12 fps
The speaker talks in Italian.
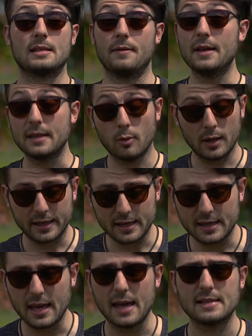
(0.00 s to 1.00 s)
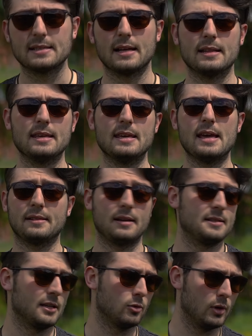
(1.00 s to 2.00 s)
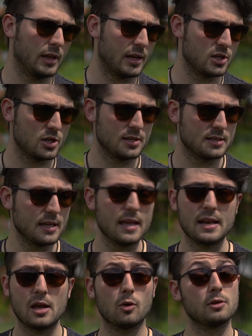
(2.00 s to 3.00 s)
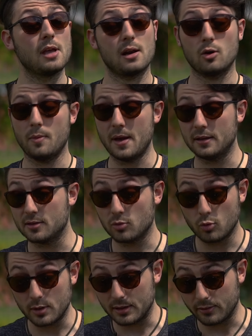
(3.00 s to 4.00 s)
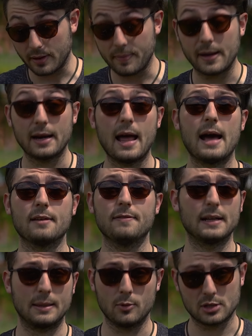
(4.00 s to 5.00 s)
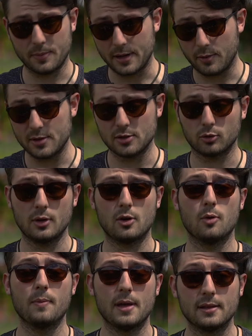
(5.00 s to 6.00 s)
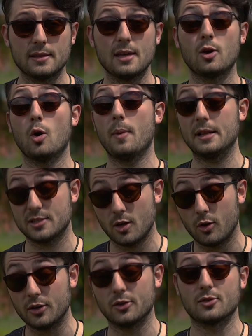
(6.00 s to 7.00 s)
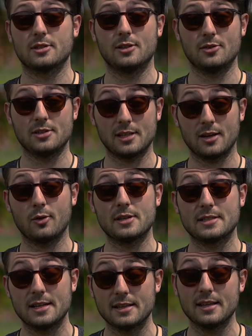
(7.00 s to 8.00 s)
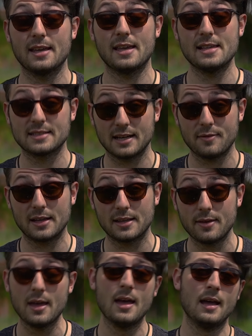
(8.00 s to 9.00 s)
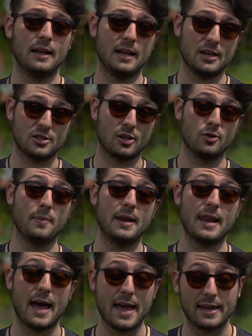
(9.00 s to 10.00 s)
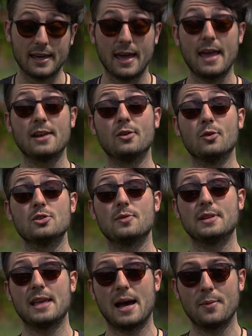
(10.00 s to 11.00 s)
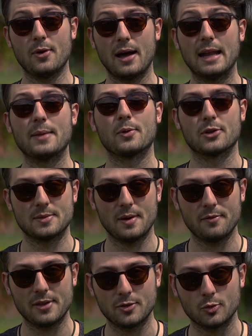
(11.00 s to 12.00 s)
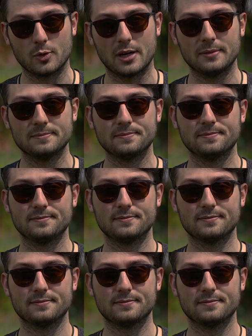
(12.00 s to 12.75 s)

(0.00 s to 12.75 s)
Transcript: Se avete qualche richiesta di attrezzatura da recensire o di argomenti su cui dovrei parlare, fatemelo sapere qui sotto nei commenti. Come al solito, se non siete ancora iscritti, iscrivetevi, lasciate un bel like e noi ci vediamo alla prossima avventura.